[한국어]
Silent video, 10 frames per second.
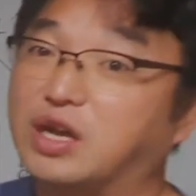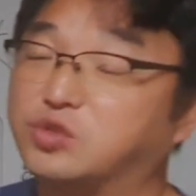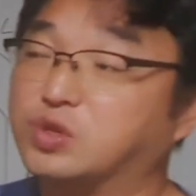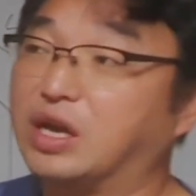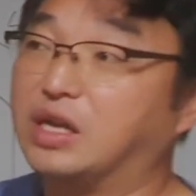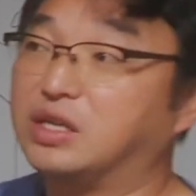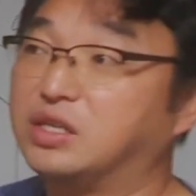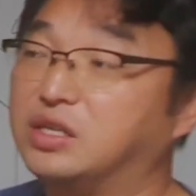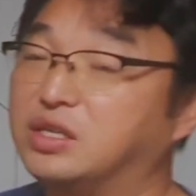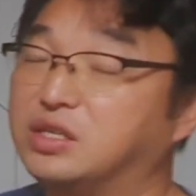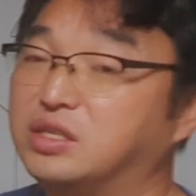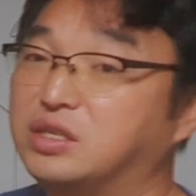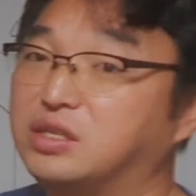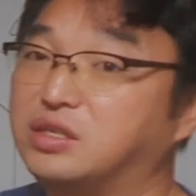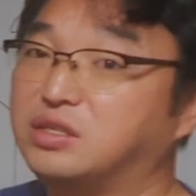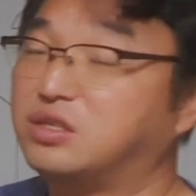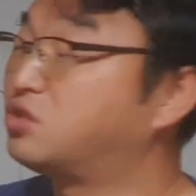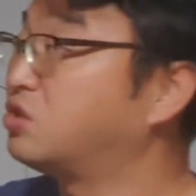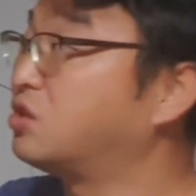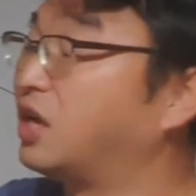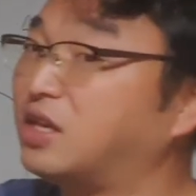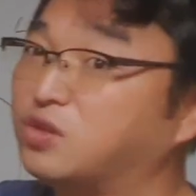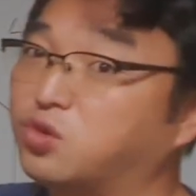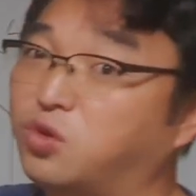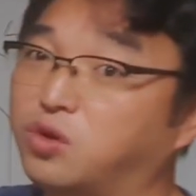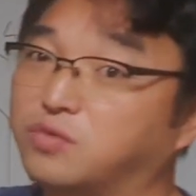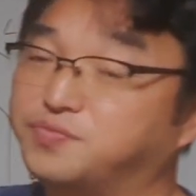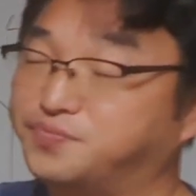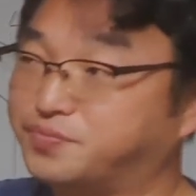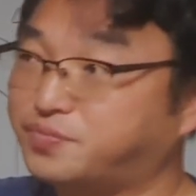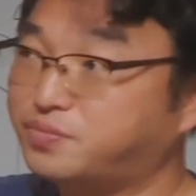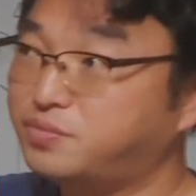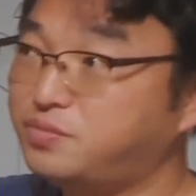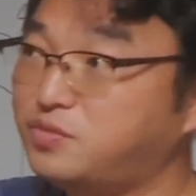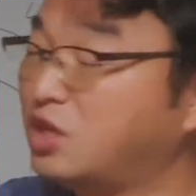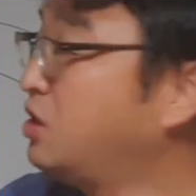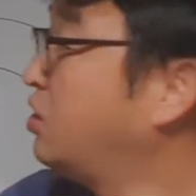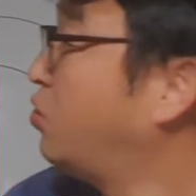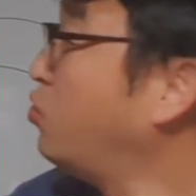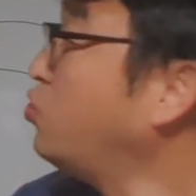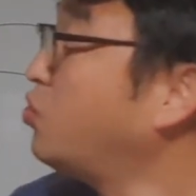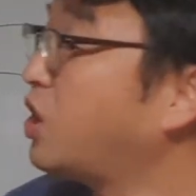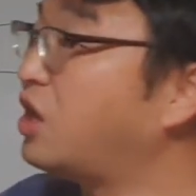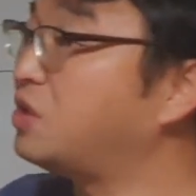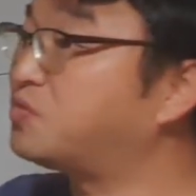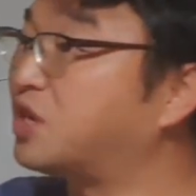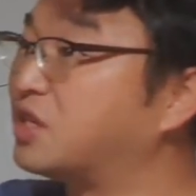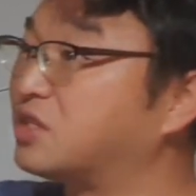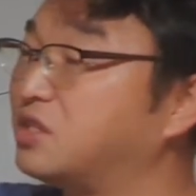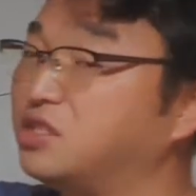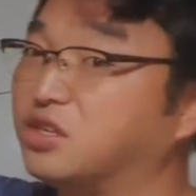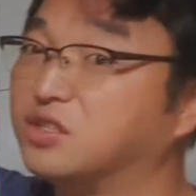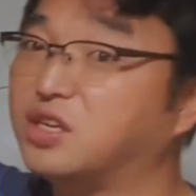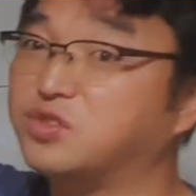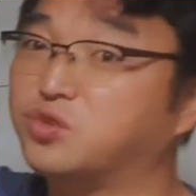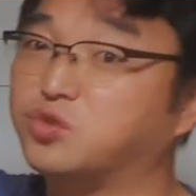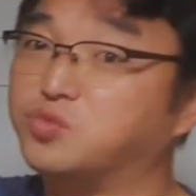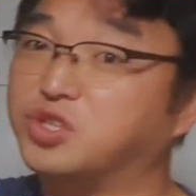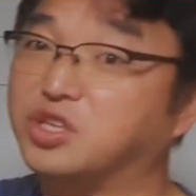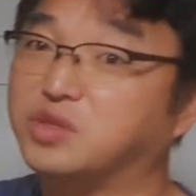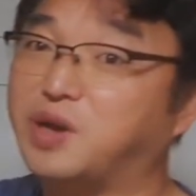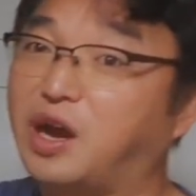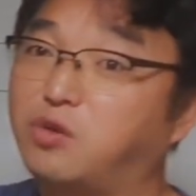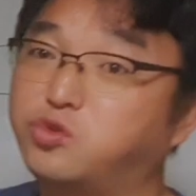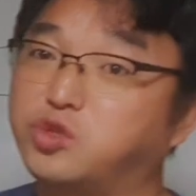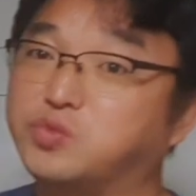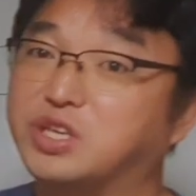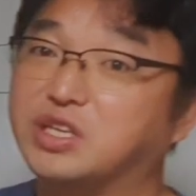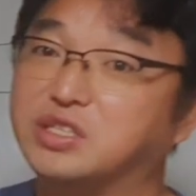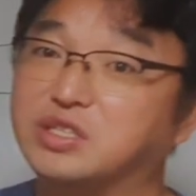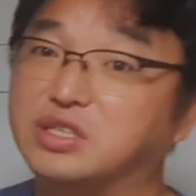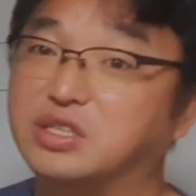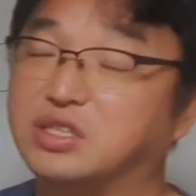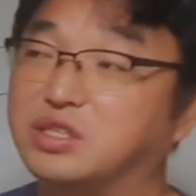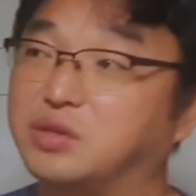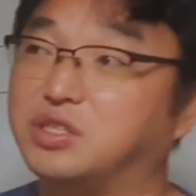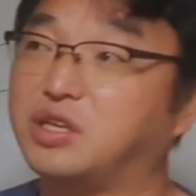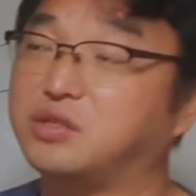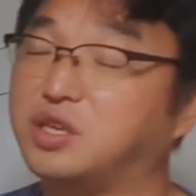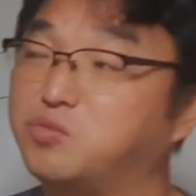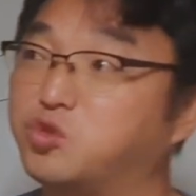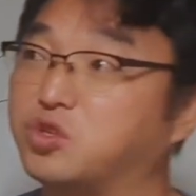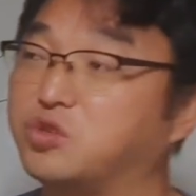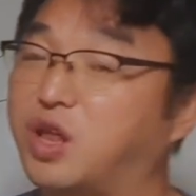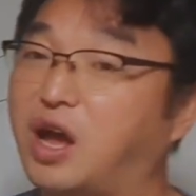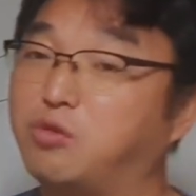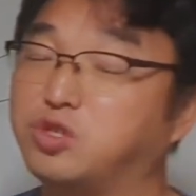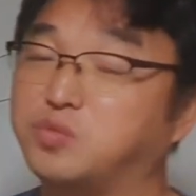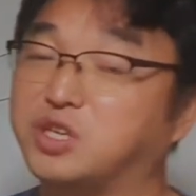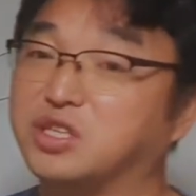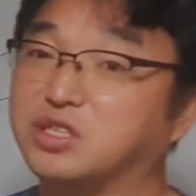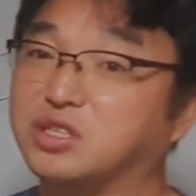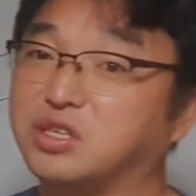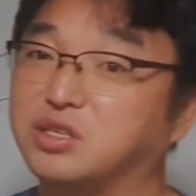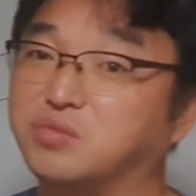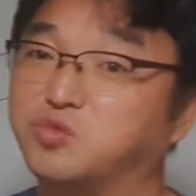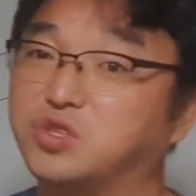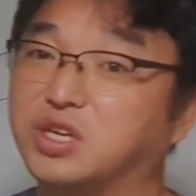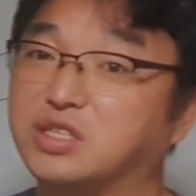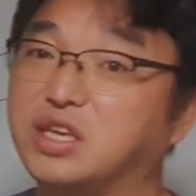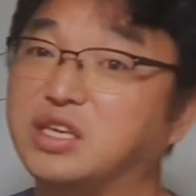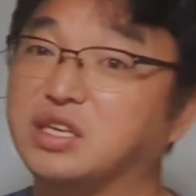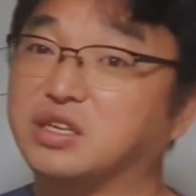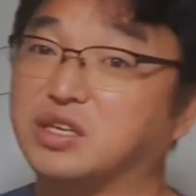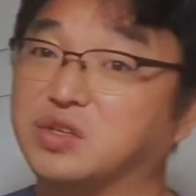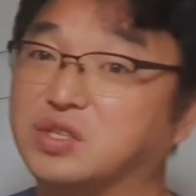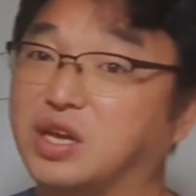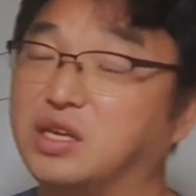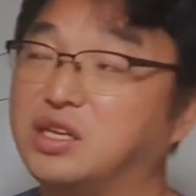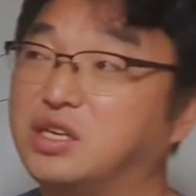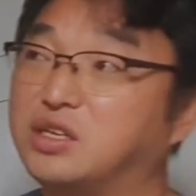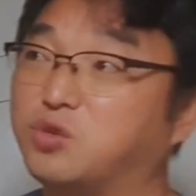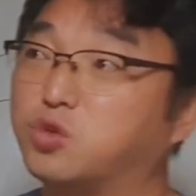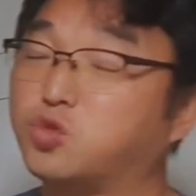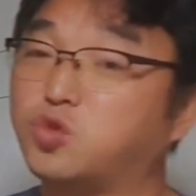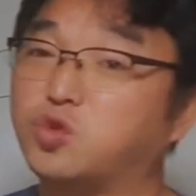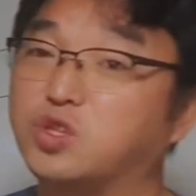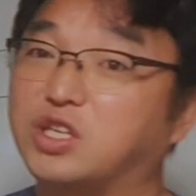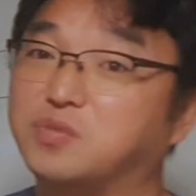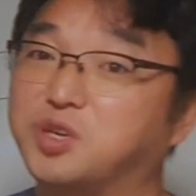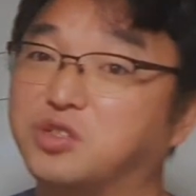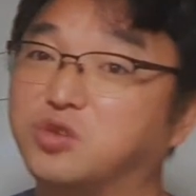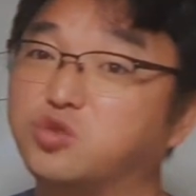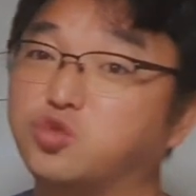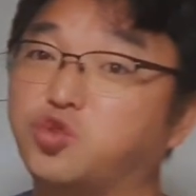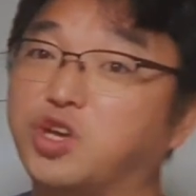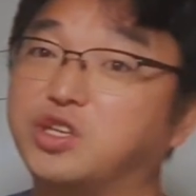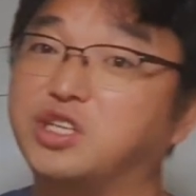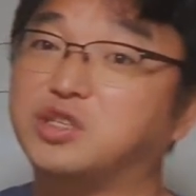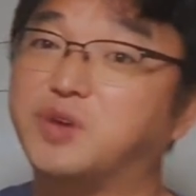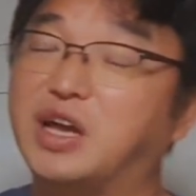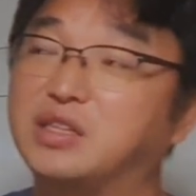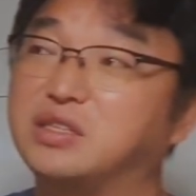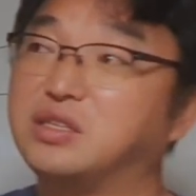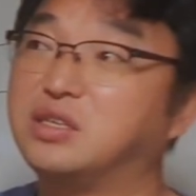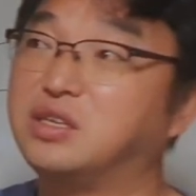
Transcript: 할 수가 설정을 해놔도 온도계 입장에서는 정상적으로 움직였지만 하우스 입장에서는 이제 생물을 키우는 하우스 입장에서는 이거는 문제가 생긴 거예요 그냥 고속도로를 따지면 정속 주행은 했지만